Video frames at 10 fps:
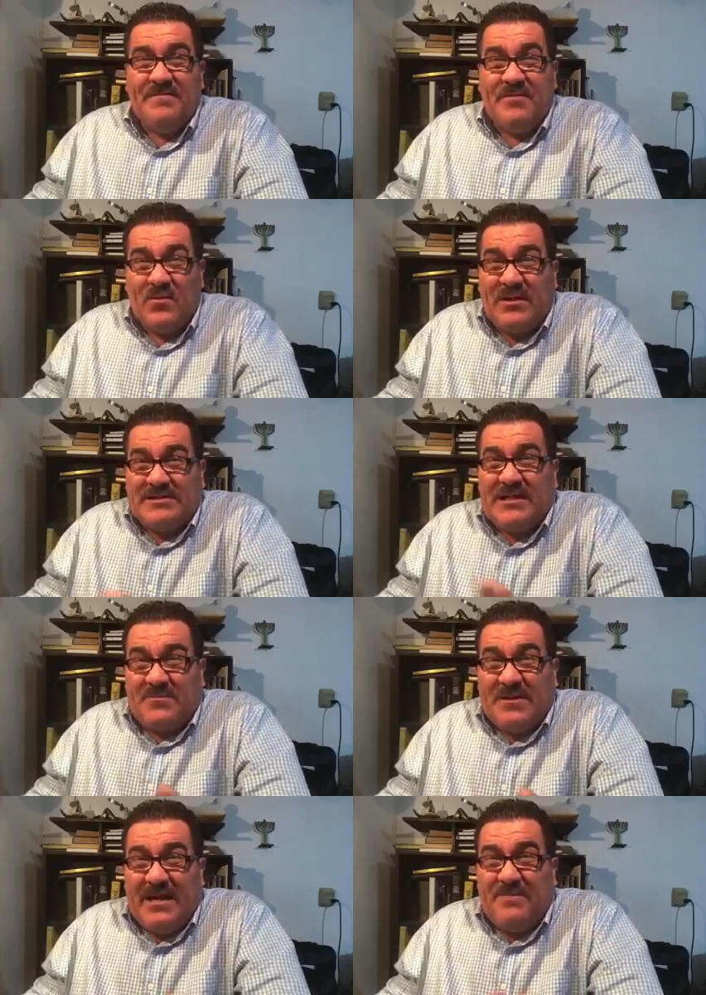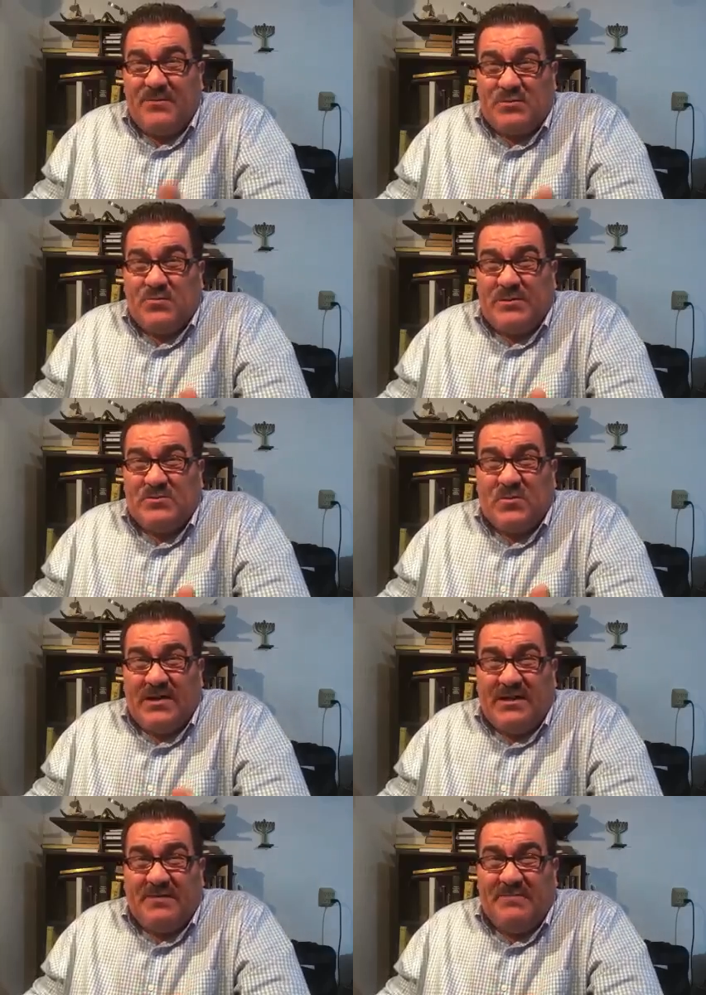pero que se refería, por supuesto, a
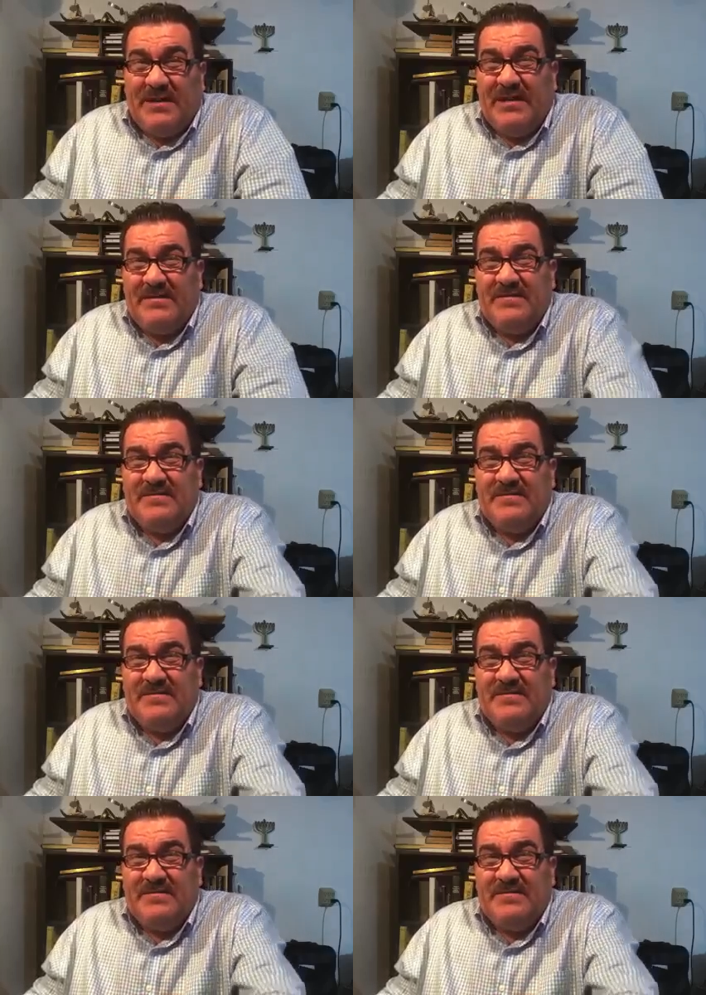la Biblia.